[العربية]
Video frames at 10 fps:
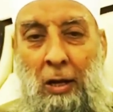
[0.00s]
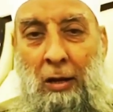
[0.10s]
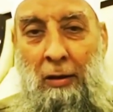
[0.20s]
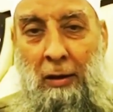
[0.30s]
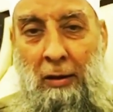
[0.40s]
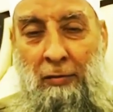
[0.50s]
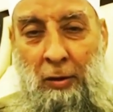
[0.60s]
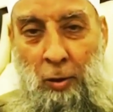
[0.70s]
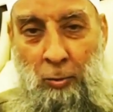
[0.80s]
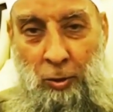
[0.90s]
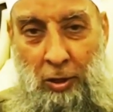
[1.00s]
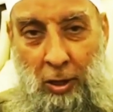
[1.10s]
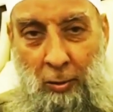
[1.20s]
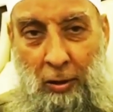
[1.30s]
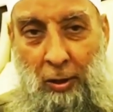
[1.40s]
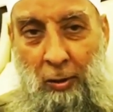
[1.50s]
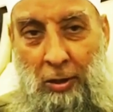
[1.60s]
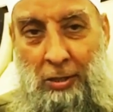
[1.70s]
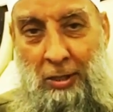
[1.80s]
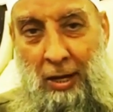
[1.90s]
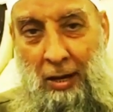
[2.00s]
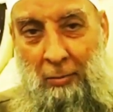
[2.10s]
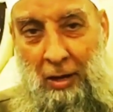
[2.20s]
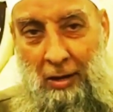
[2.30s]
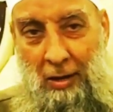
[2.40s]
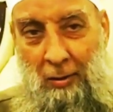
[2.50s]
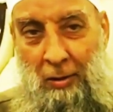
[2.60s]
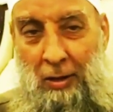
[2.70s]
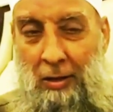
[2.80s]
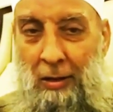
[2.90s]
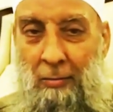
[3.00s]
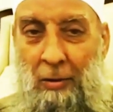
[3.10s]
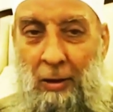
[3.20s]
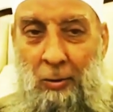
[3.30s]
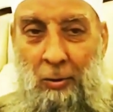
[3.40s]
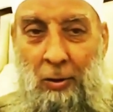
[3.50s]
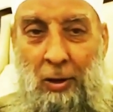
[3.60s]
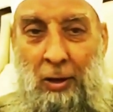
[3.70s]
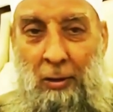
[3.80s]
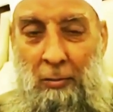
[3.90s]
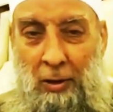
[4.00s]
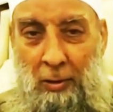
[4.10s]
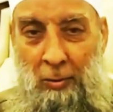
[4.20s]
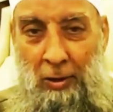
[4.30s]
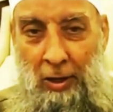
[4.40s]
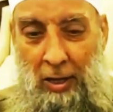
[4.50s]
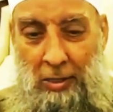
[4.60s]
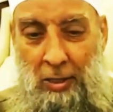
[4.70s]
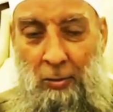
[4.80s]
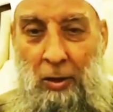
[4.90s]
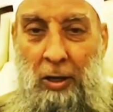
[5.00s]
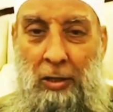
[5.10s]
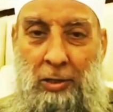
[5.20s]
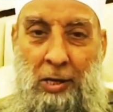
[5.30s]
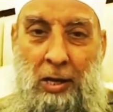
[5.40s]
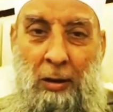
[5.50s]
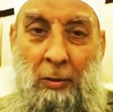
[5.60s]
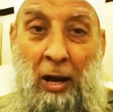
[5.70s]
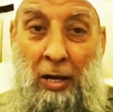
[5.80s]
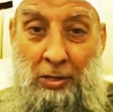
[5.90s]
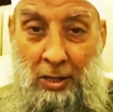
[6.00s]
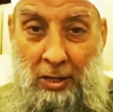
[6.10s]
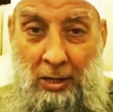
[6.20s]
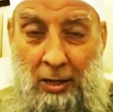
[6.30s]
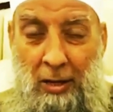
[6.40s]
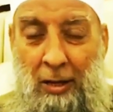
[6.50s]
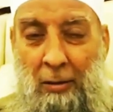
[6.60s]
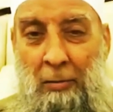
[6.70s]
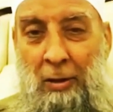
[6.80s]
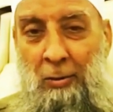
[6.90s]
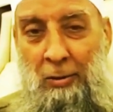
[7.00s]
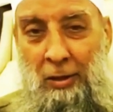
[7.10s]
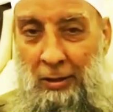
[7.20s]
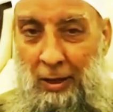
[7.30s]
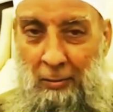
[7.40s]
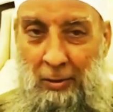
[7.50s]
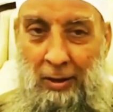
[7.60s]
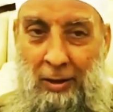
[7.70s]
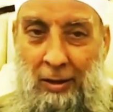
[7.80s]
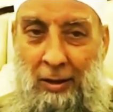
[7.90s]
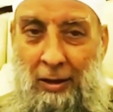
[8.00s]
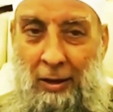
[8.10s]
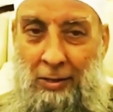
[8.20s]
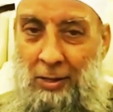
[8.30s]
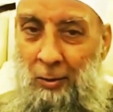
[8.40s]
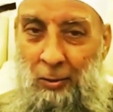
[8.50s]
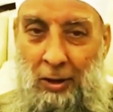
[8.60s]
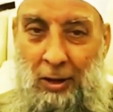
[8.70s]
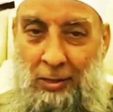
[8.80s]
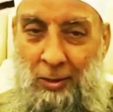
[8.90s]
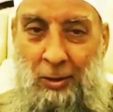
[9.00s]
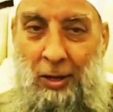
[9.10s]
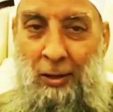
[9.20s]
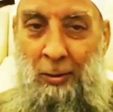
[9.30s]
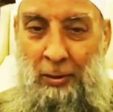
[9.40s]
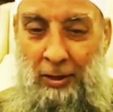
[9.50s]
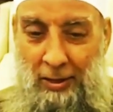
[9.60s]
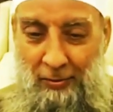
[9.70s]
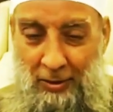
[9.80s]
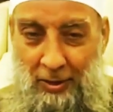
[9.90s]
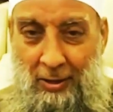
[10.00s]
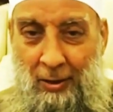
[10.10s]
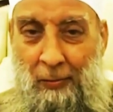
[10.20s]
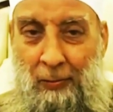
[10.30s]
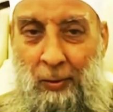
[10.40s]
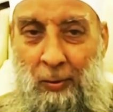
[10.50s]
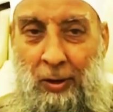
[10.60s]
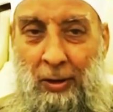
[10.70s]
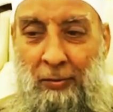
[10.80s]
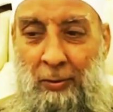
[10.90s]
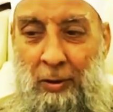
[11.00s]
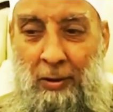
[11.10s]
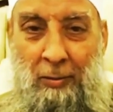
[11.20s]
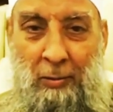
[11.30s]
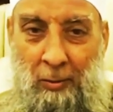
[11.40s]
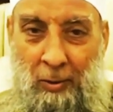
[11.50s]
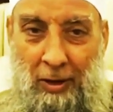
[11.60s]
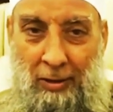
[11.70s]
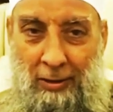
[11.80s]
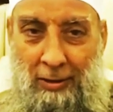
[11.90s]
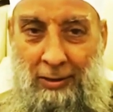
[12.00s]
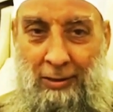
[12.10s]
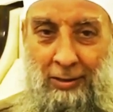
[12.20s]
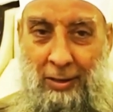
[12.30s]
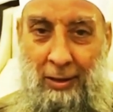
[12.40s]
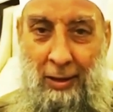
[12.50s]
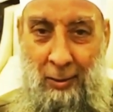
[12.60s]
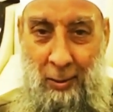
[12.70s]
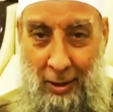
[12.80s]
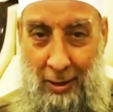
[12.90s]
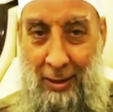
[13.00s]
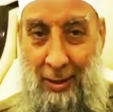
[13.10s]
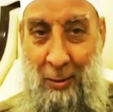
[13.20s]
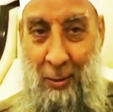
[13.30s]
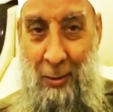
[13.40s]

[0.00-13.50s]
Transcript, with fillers: آه، في عمرك وأن يحسن عملك وأن يتقبله بقبول حسن وأن يجزيك بأحسن ما كنت تعمل أسأل الله عز وجل أن يبارك فيك وأنا في مقام أولادك جزاك الله خيرا